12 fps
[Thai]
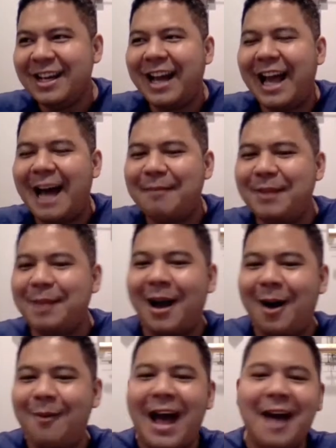นะครับนั่นหมายค
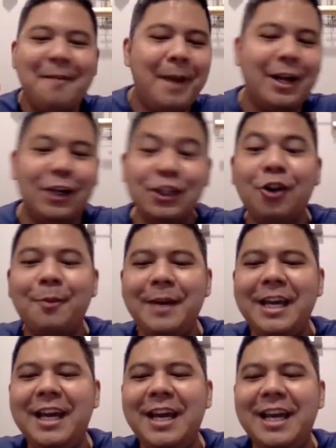วามว่ามันก็ต้องมี
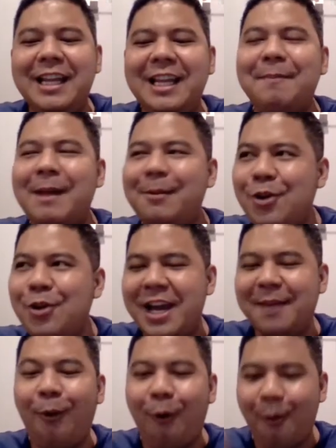คีย์ที่เป็นผู้หญิง
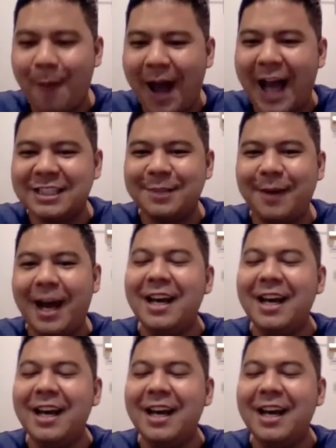โผล่มาใช่ไหม